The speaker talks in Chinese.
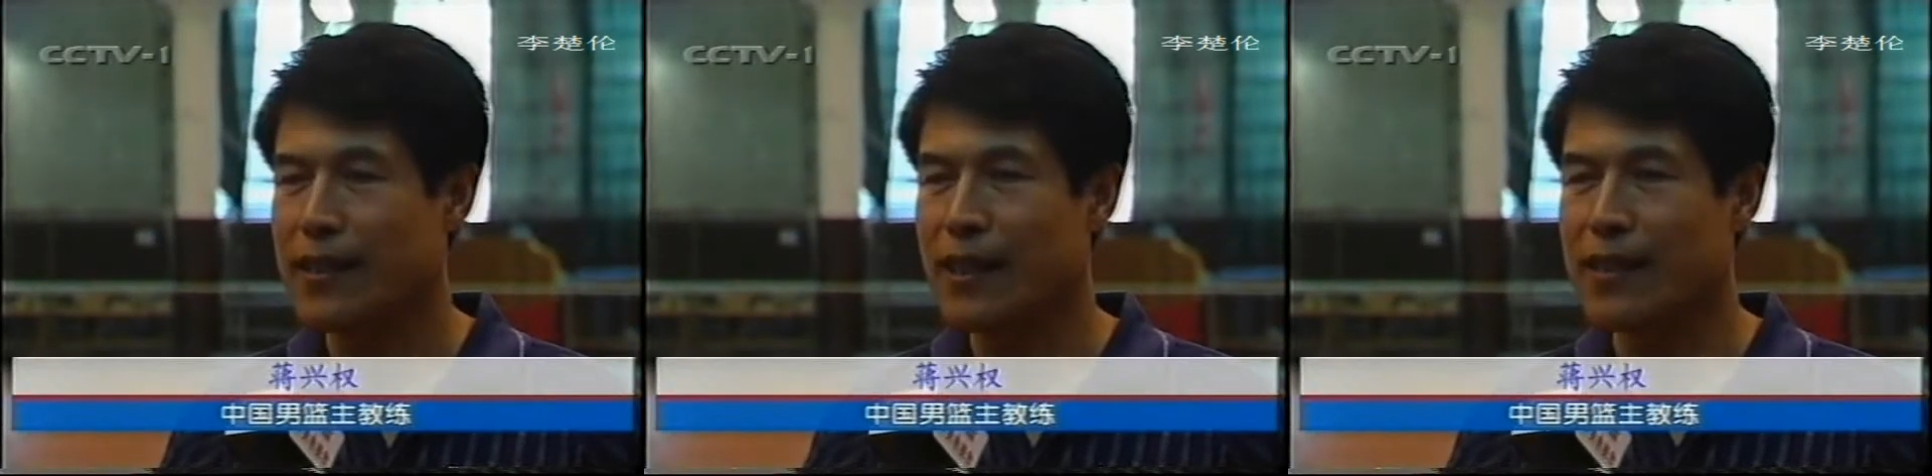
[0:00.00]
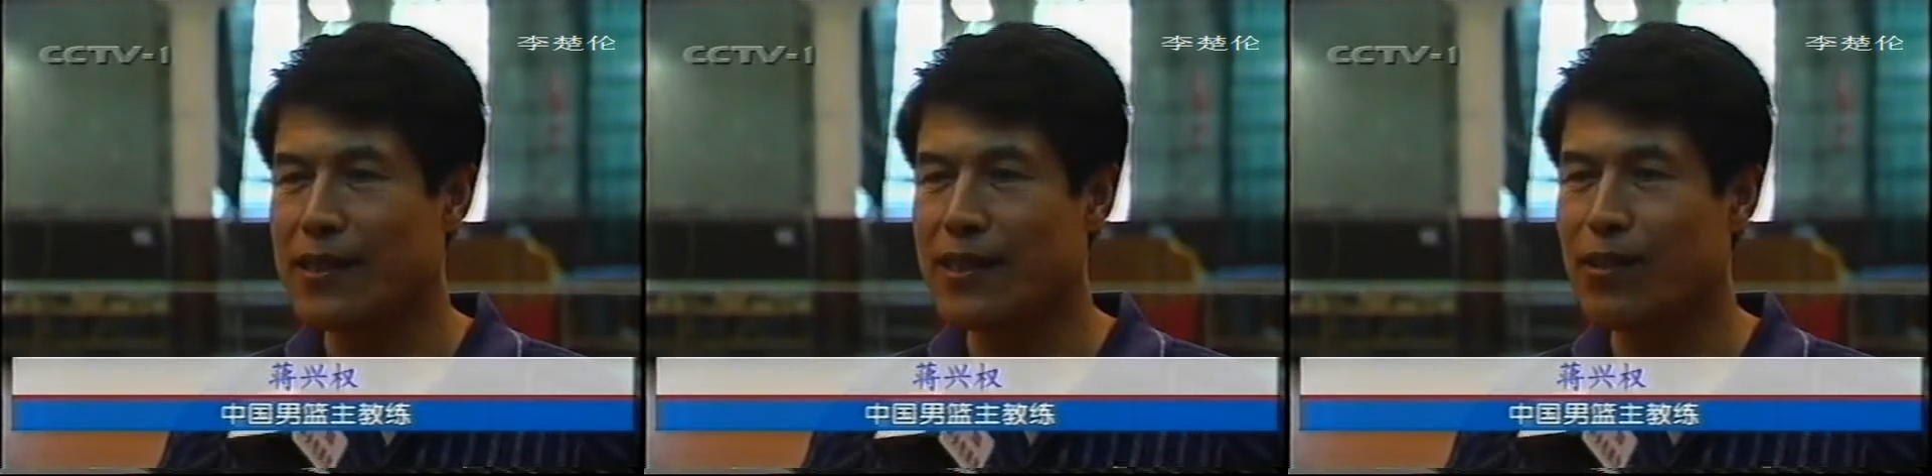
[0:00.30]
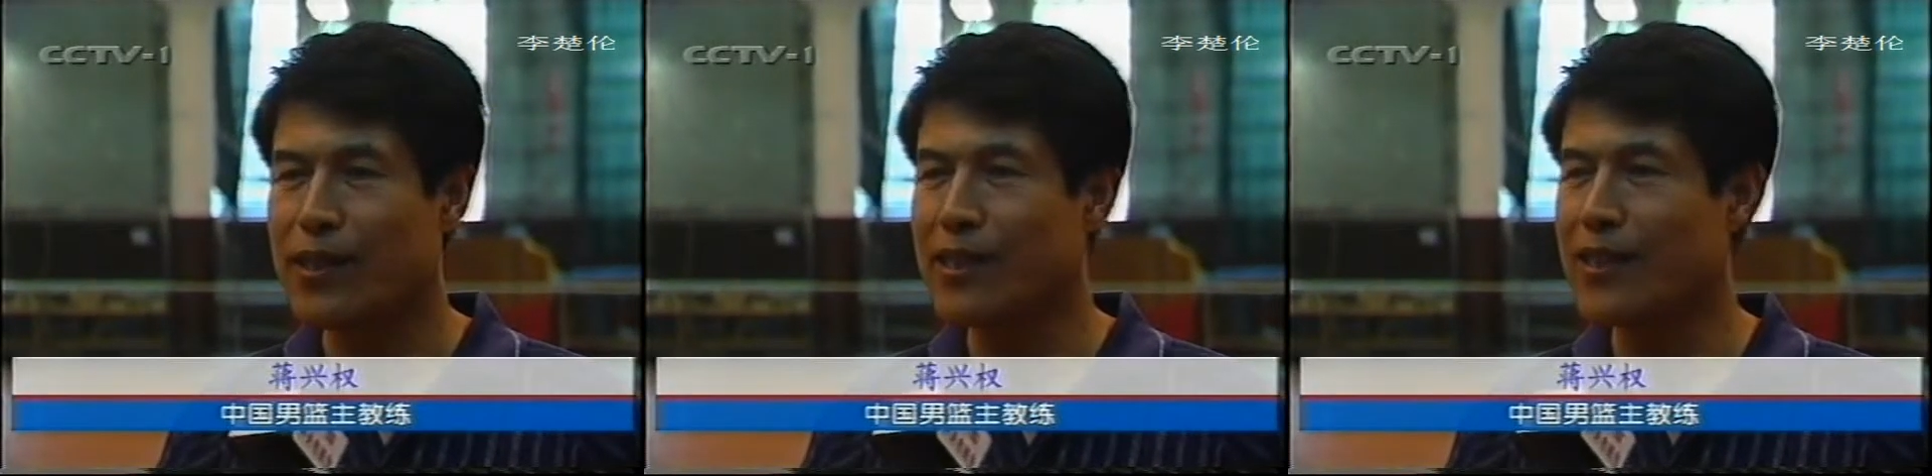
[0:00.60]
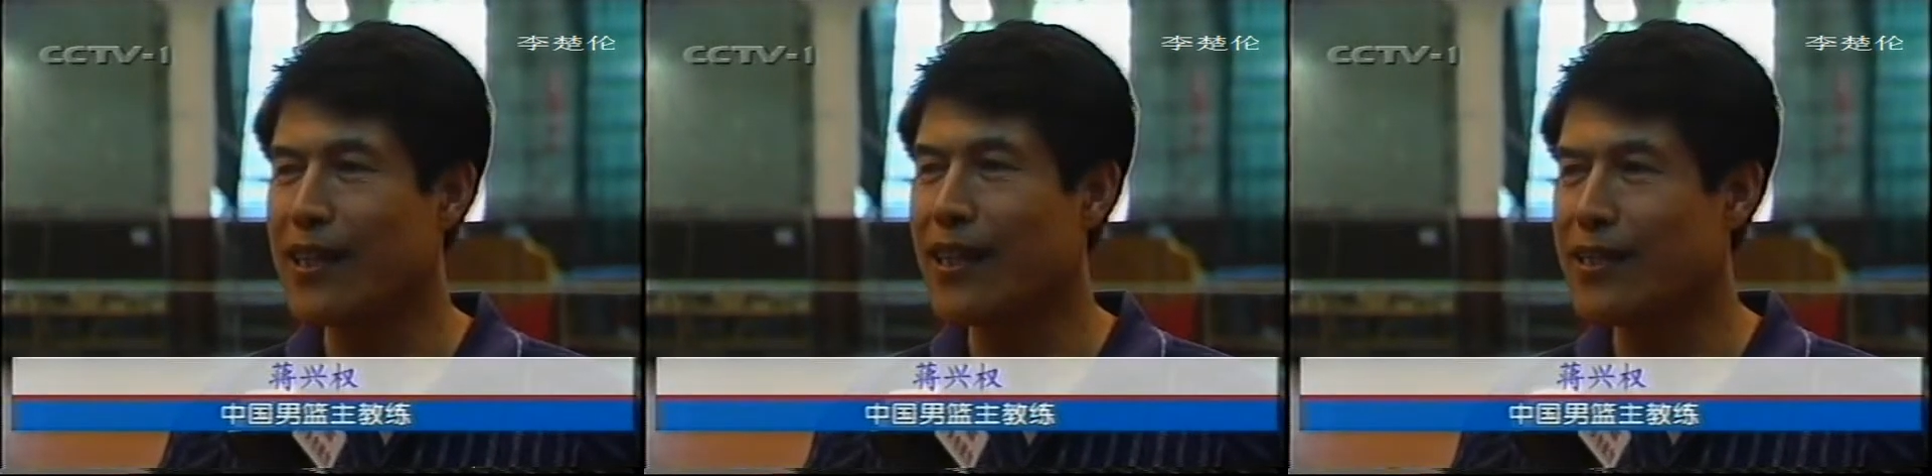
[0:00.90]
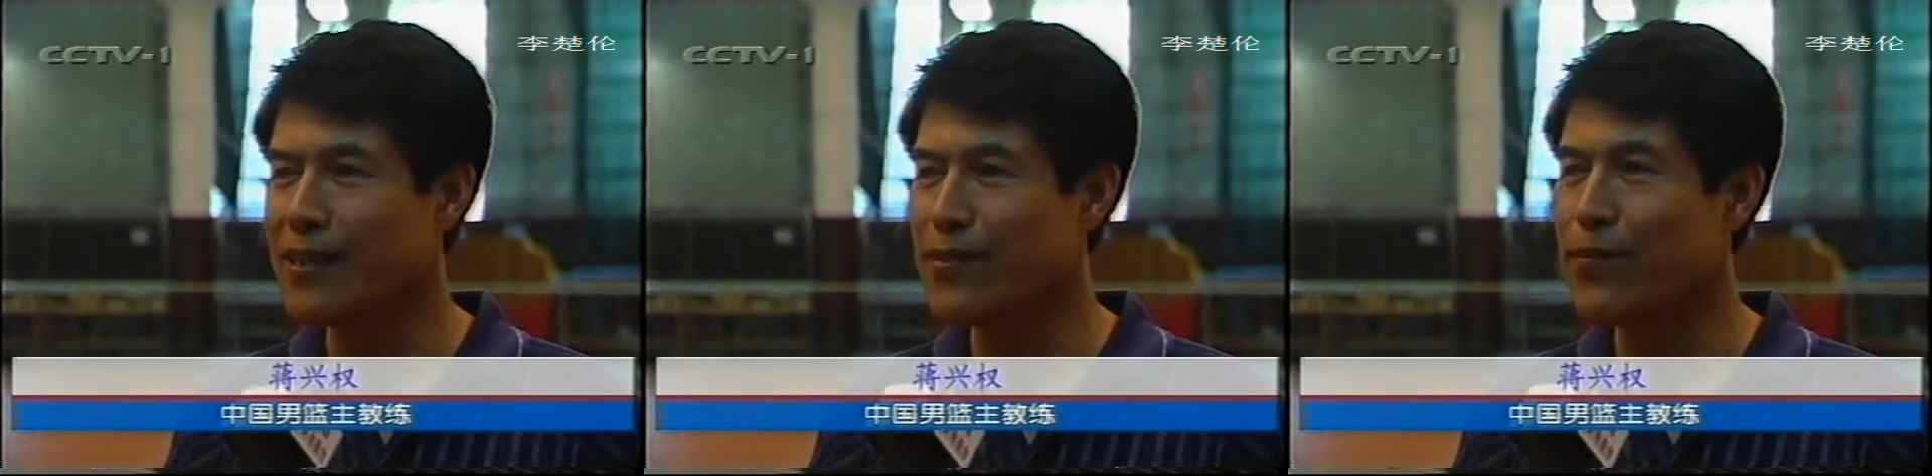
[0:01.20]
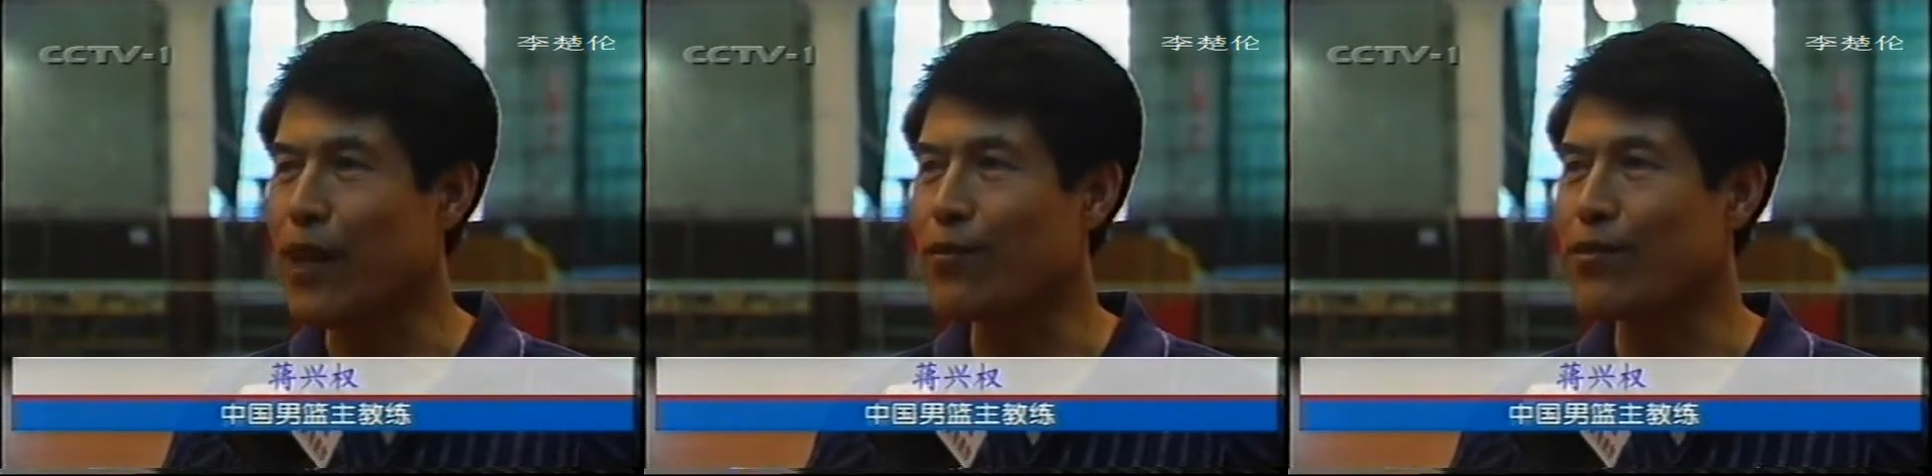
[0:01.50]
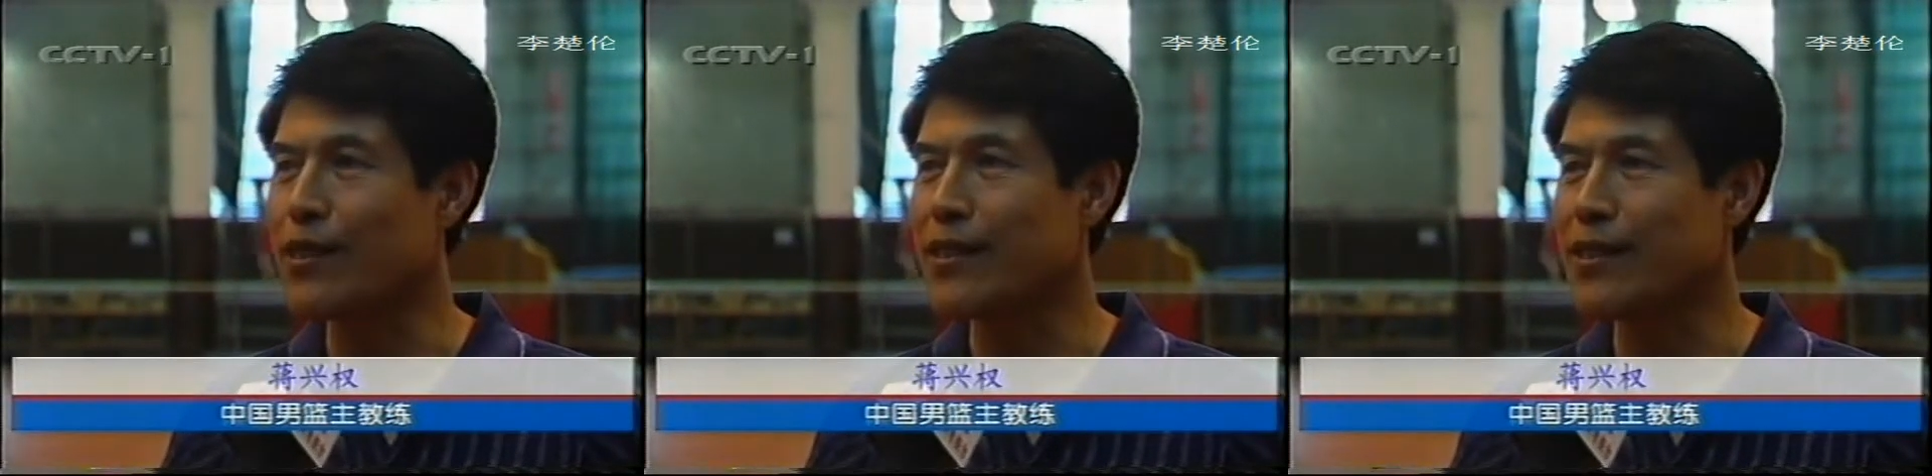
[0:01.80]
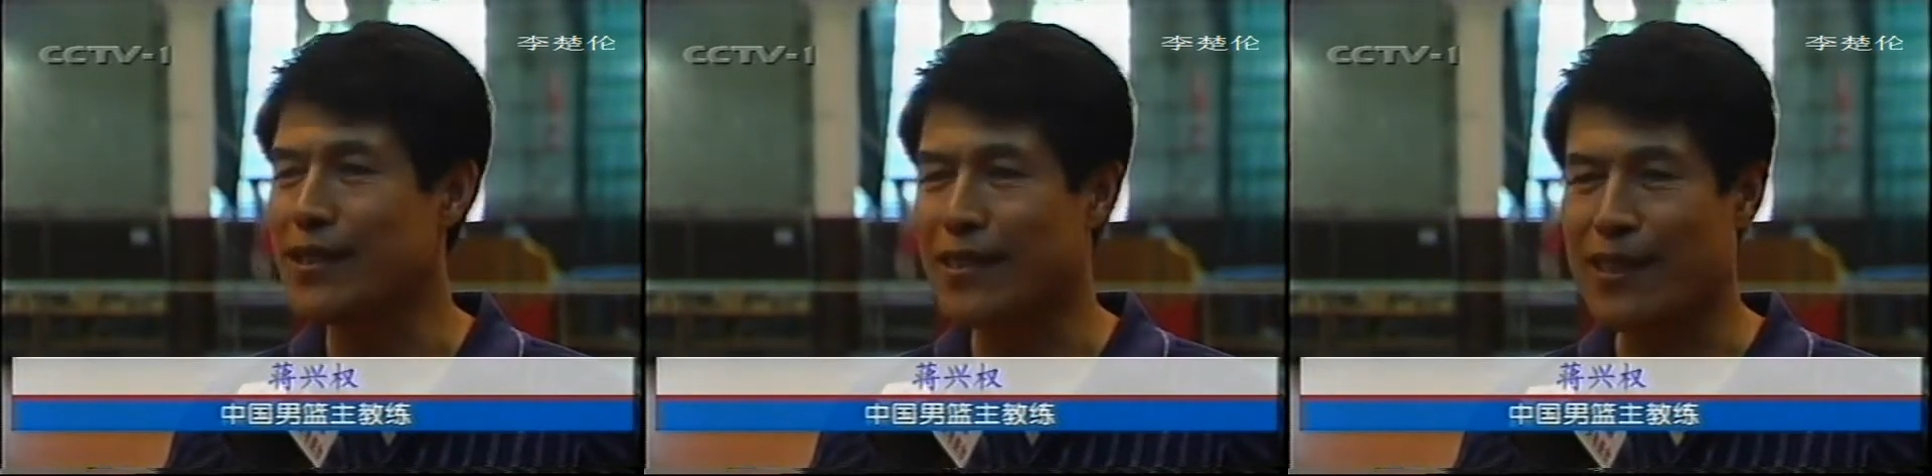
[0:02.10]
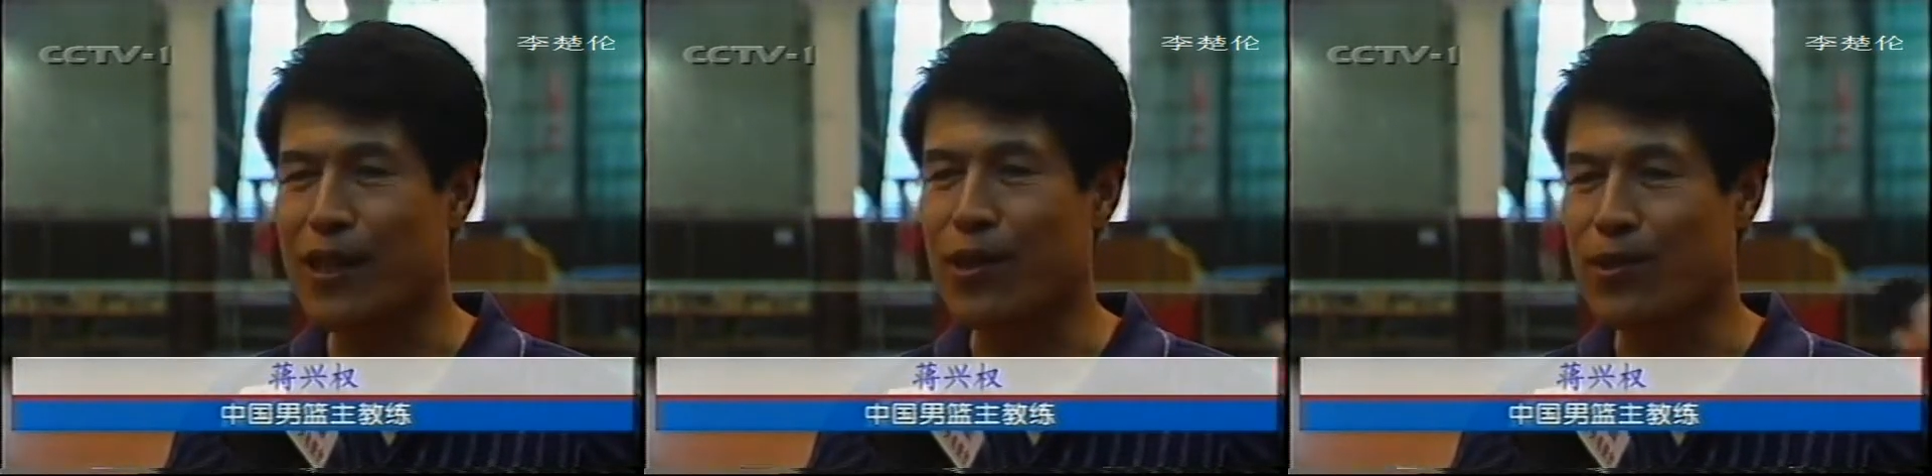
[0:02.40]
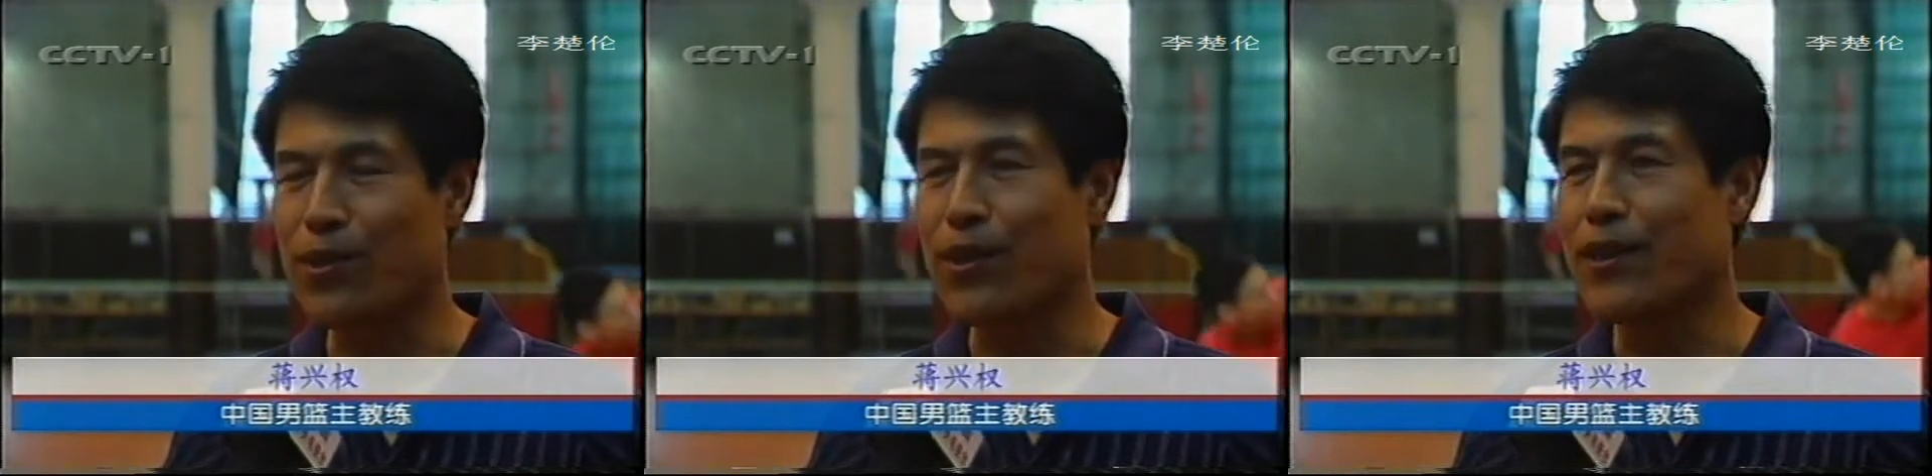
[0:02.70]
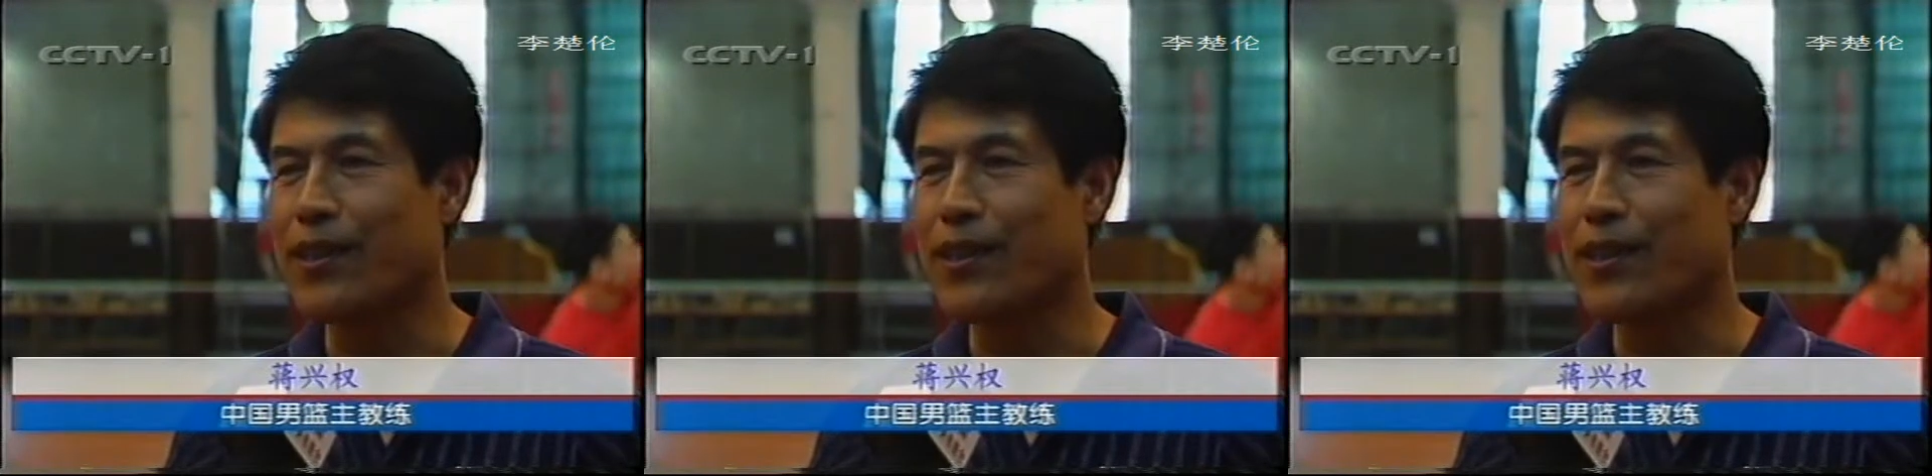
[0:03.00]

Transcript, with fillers: 但是经过这几天反复的这个考虑，